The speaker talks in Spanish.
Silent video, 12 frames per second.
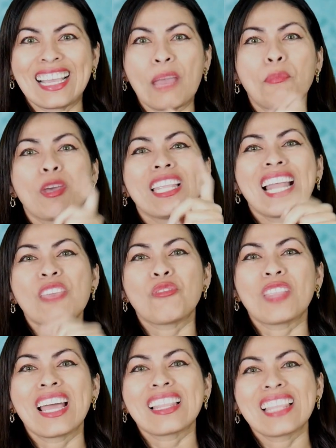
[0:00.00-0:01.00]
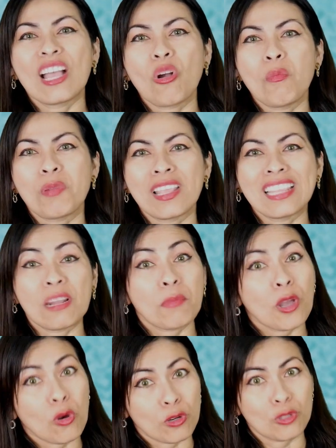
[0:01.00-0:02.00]
que pueden ayudarte a comprender
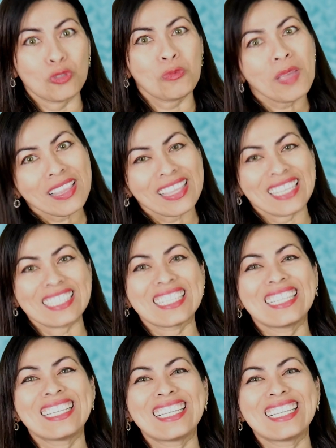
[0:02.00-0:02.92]
mejor sus mentes.